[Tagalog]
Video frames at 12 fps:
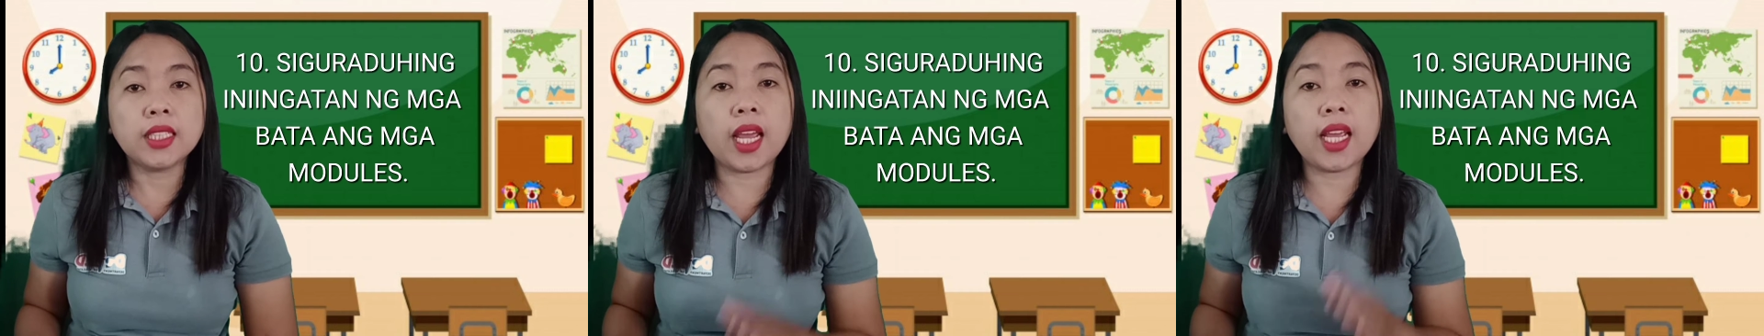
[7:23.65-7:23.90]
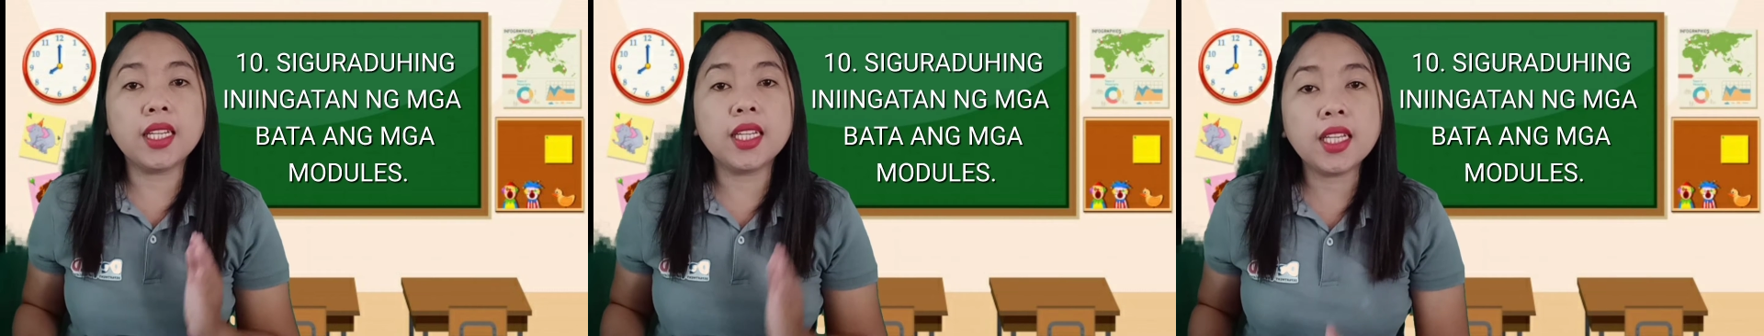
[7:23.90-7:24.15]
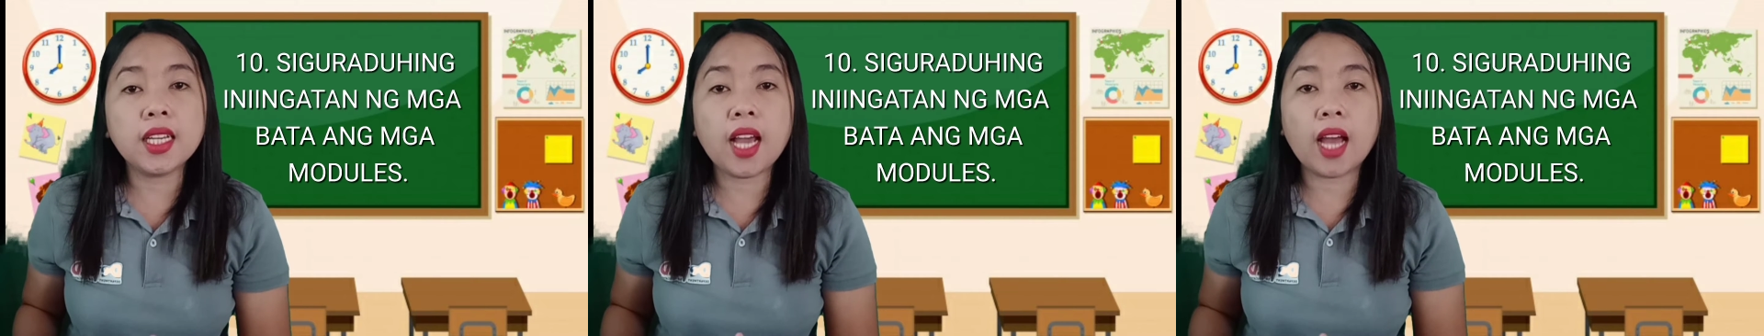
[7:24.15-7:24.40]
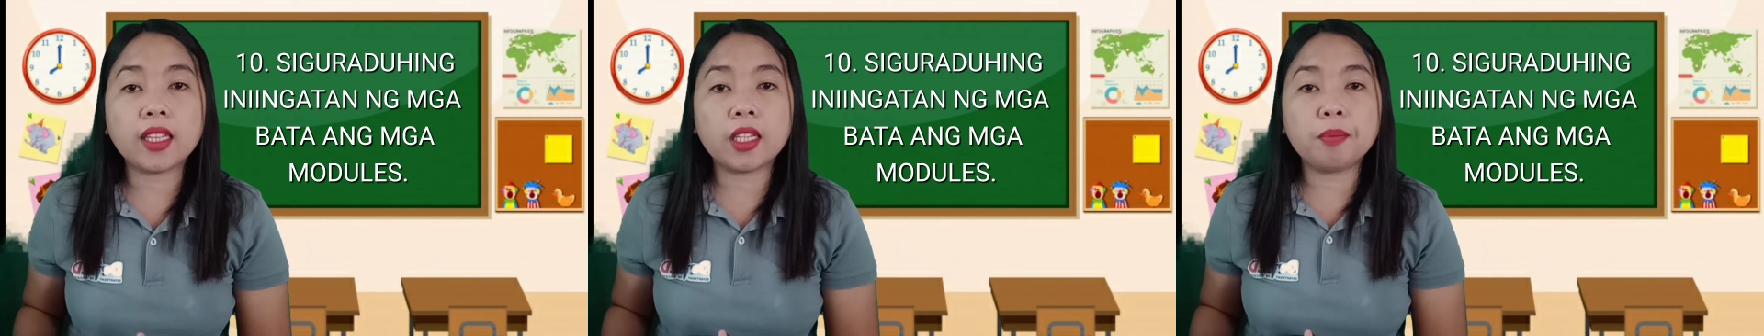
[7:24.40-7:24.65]
na
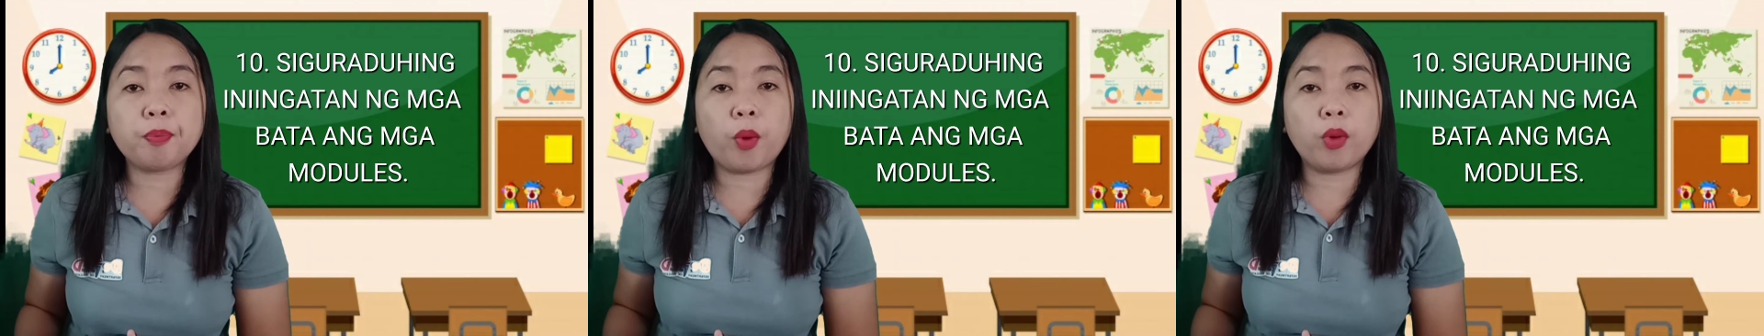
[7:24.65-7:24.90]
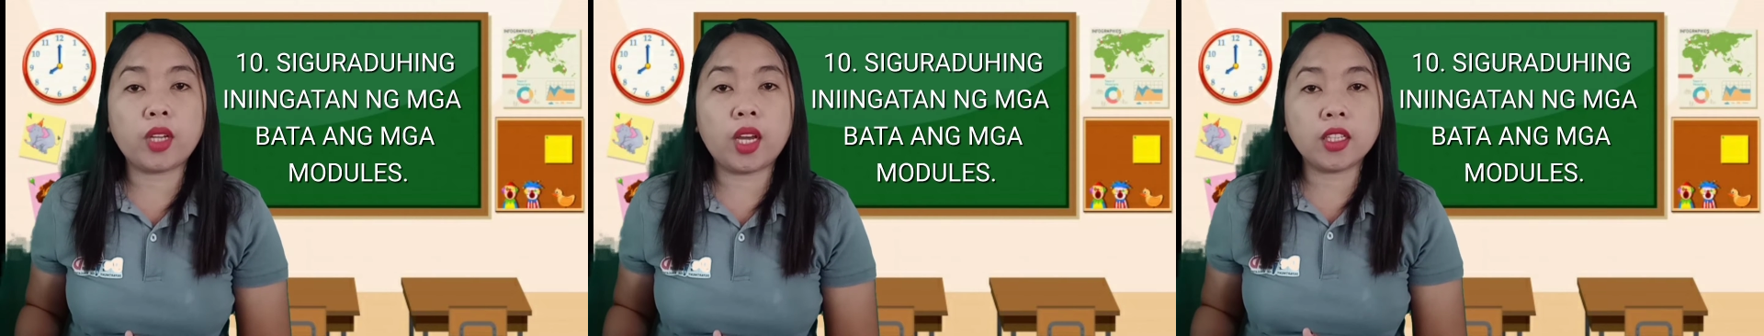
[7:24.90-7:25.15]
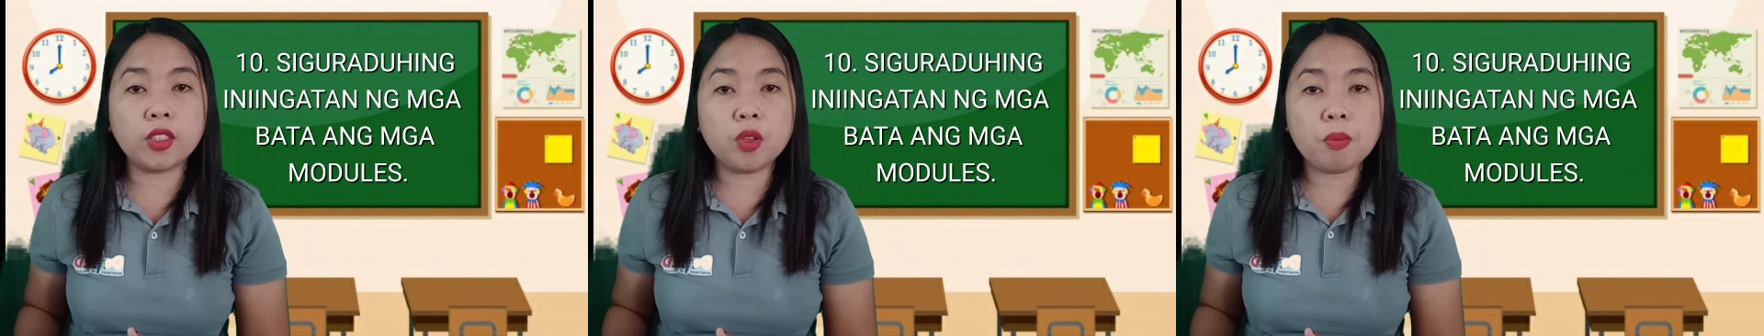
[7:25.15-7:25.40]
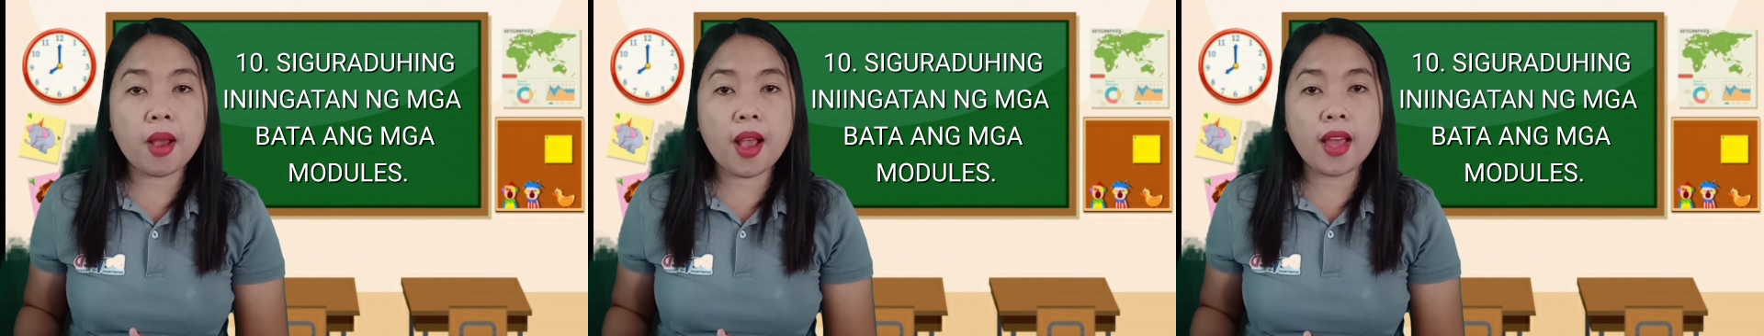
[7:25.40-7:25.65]
iniingatan po ng
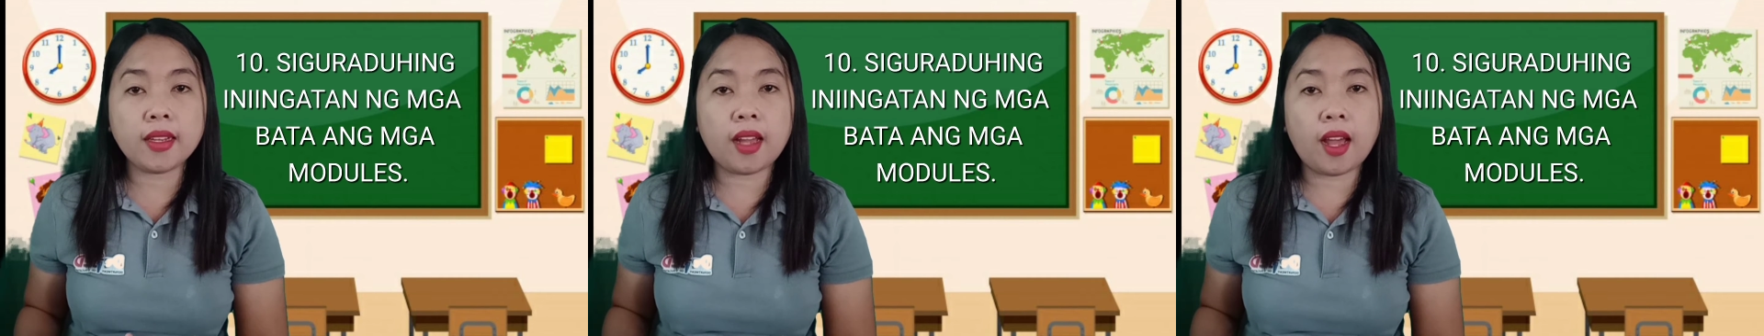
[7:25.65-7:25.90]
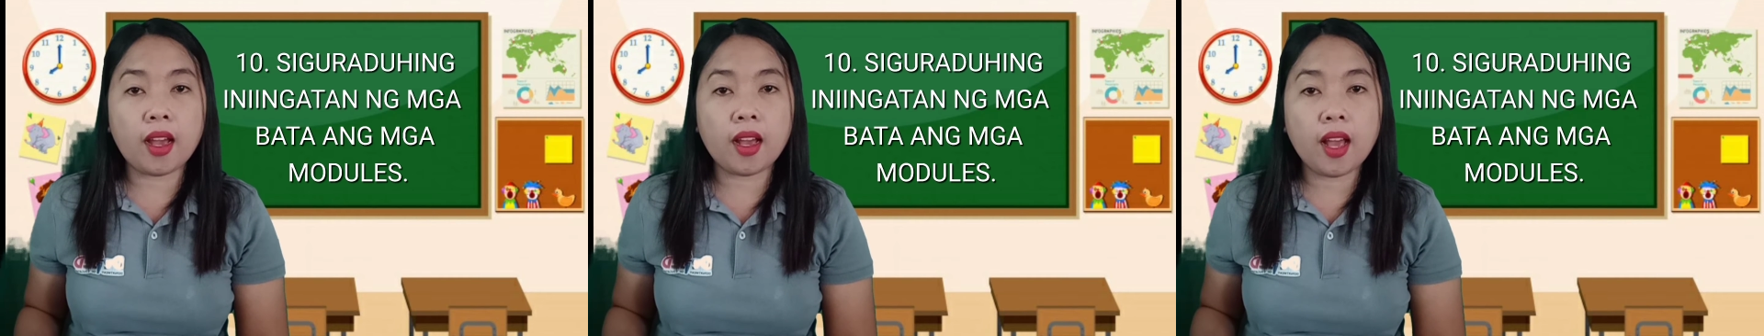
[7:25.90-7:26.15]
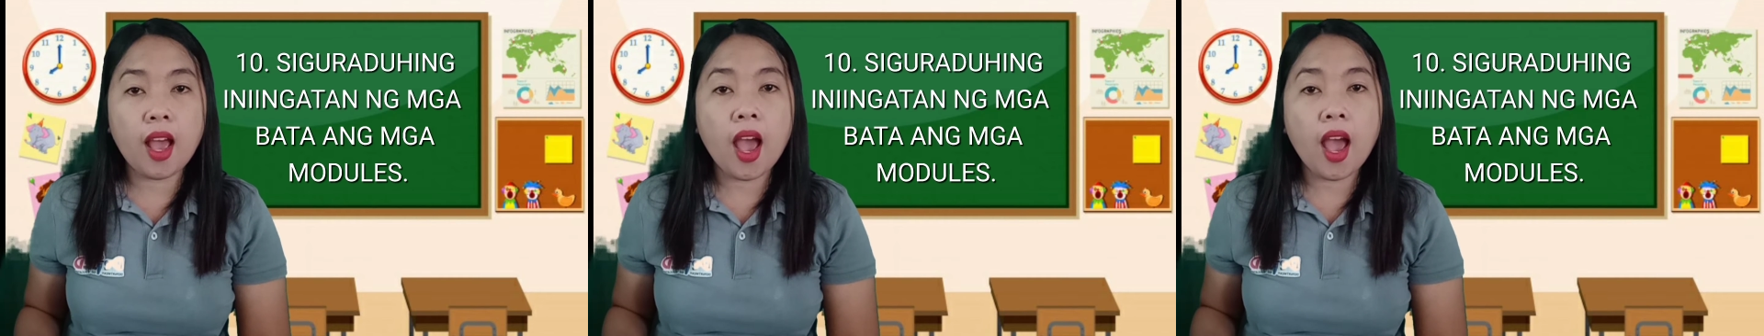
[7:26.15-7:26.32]
inyong mga anak